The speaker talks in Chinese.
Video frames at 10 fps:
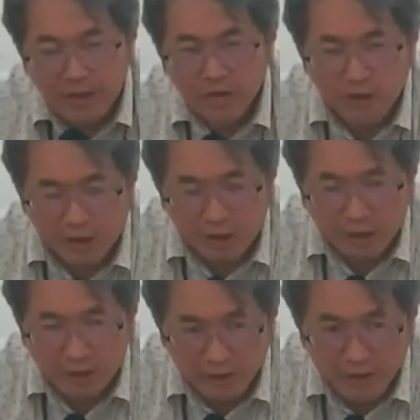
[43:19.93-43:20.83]
有
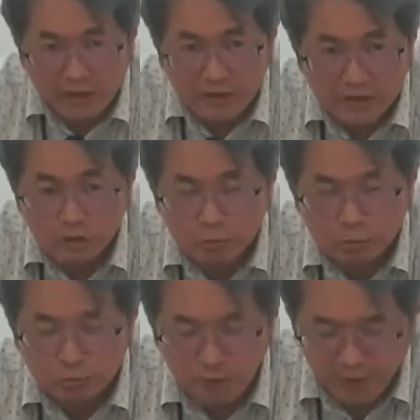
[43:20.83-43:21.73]
可疑之处，
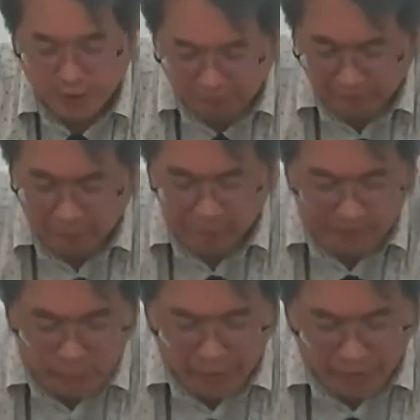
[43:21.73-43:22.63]
其实另
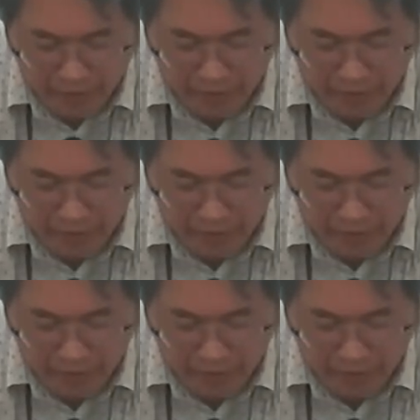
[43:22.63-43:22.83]
外一个地